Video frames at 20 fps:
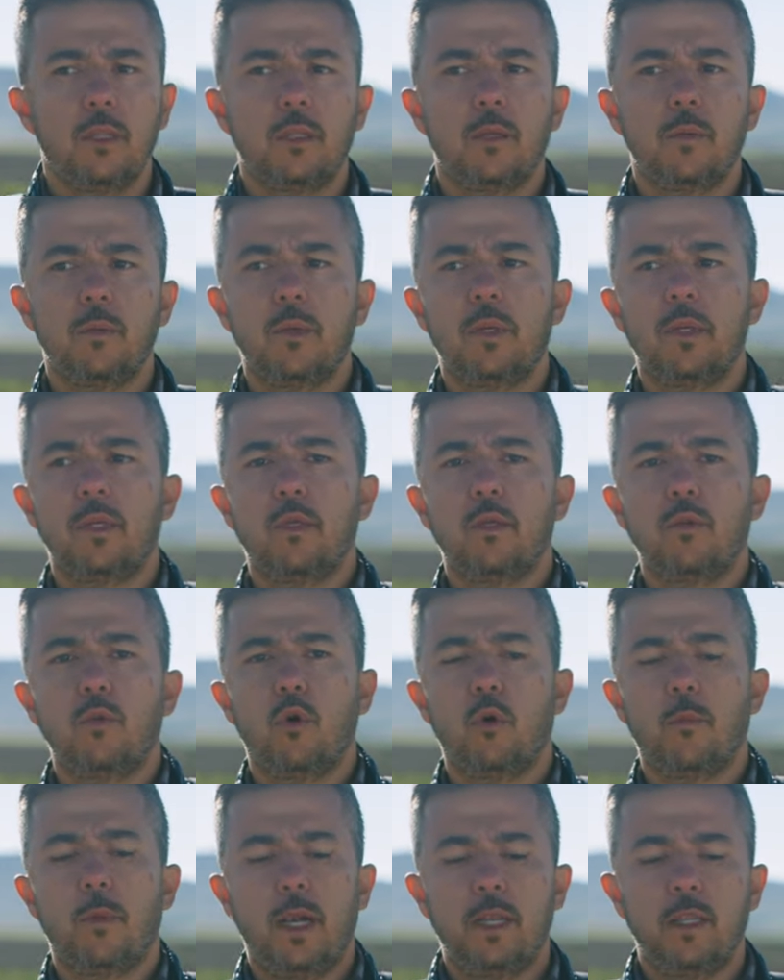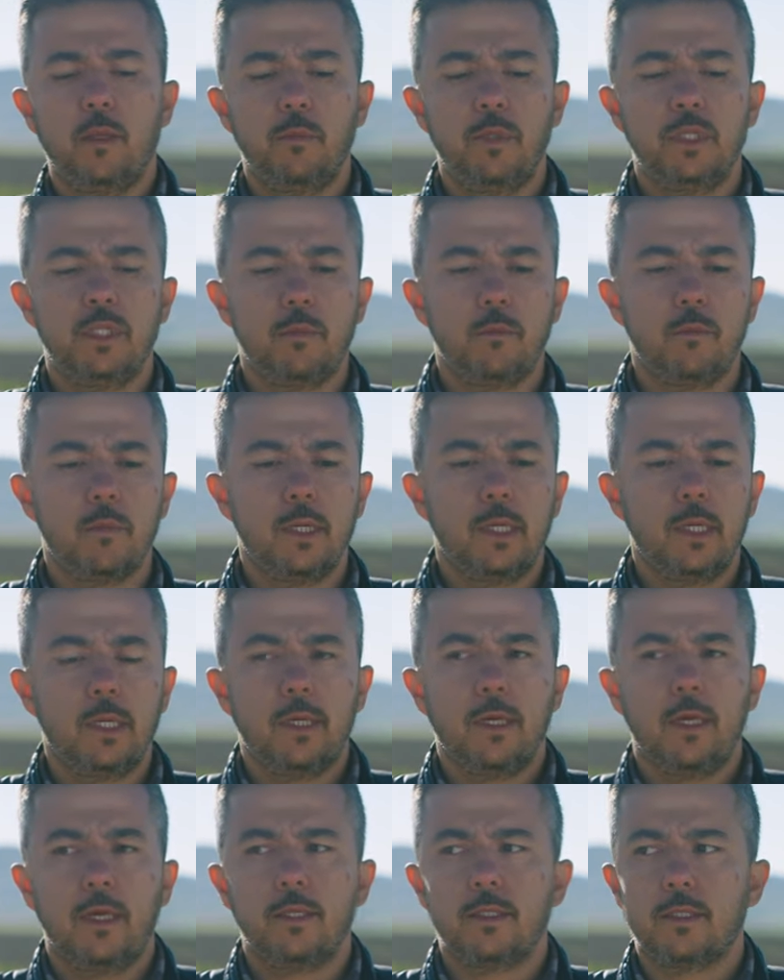Tabii normalde bizim
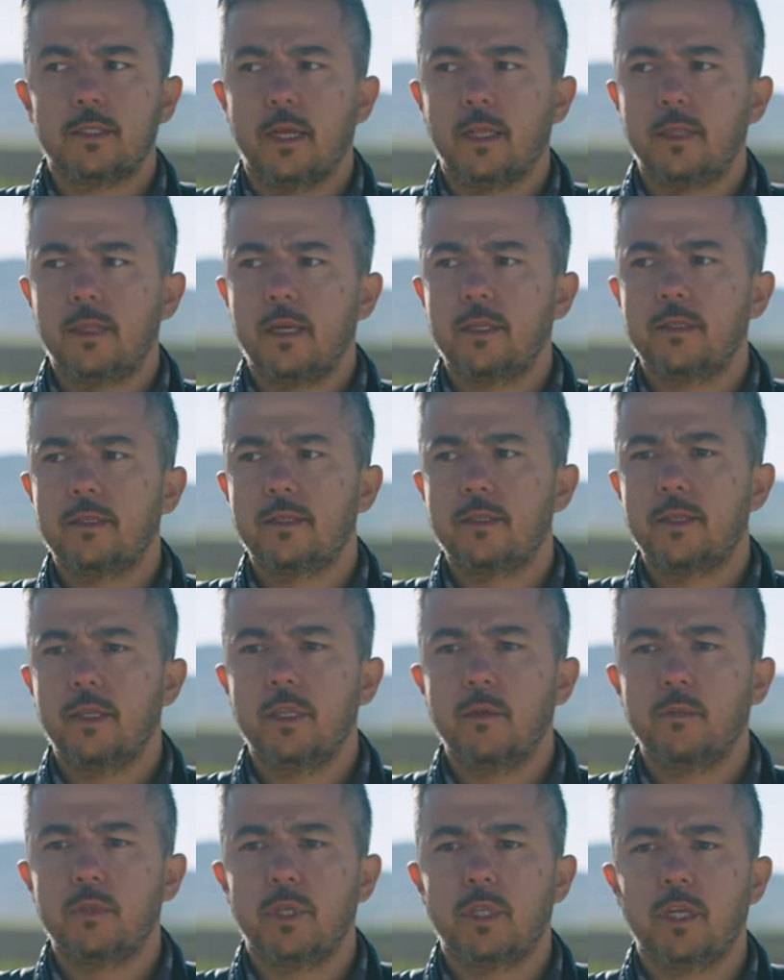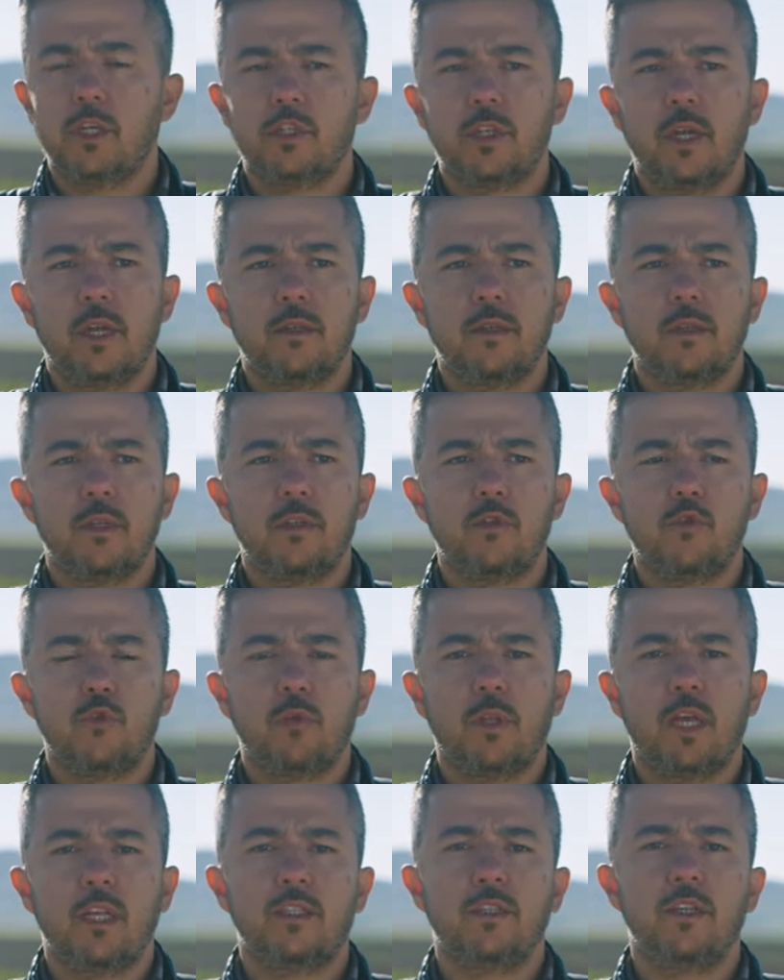e, standart dediğimiz anaçlar e,
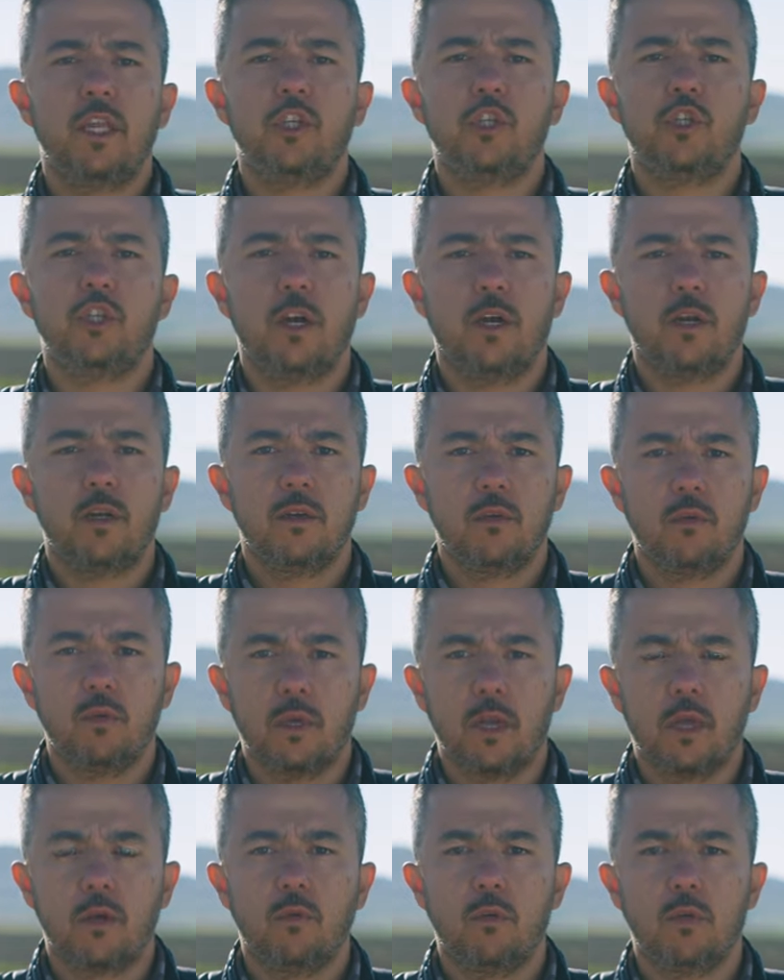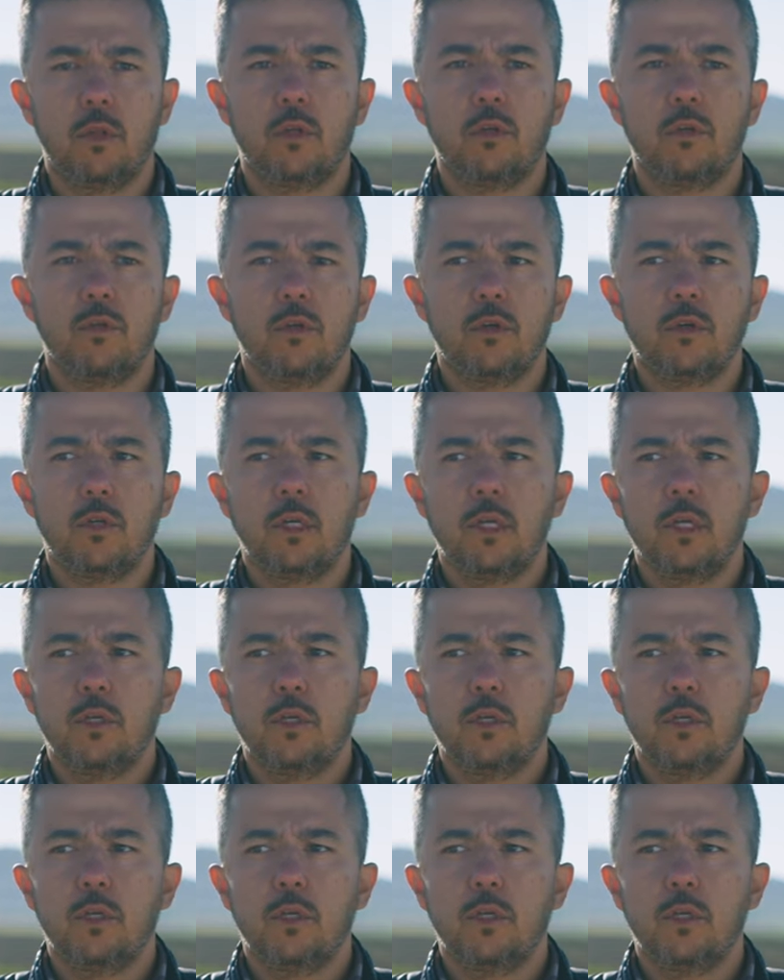Juklans regia olarak kullanılıyor.